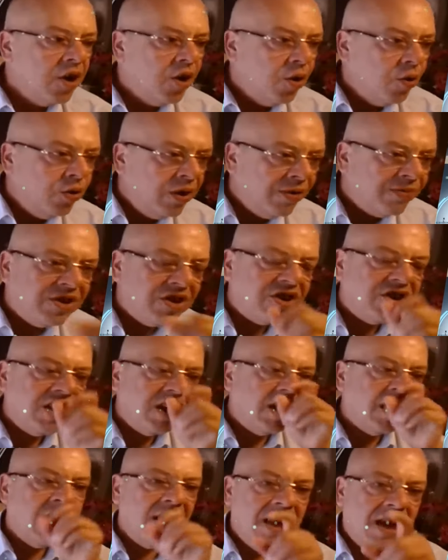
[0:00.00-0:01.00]
ونفس
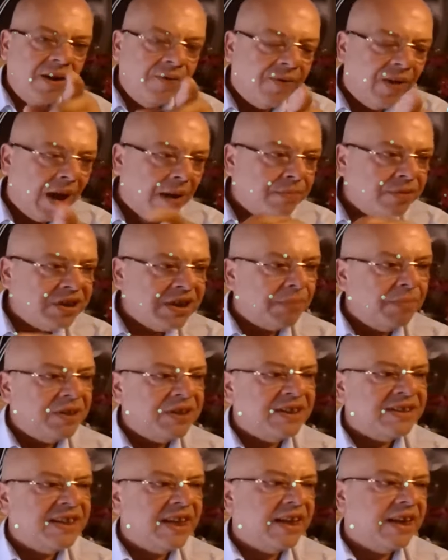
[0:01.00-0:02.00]
الشيء نفهم الشعب
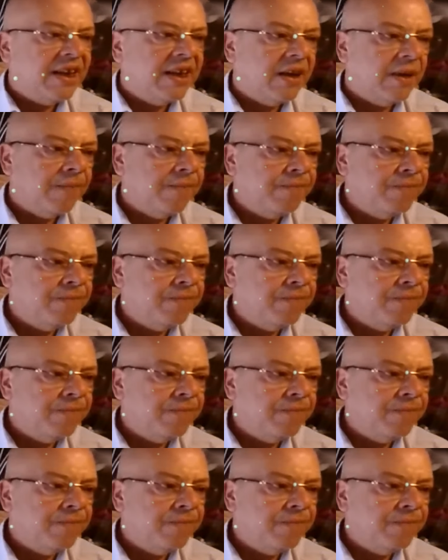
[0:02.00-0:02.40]
الجزائري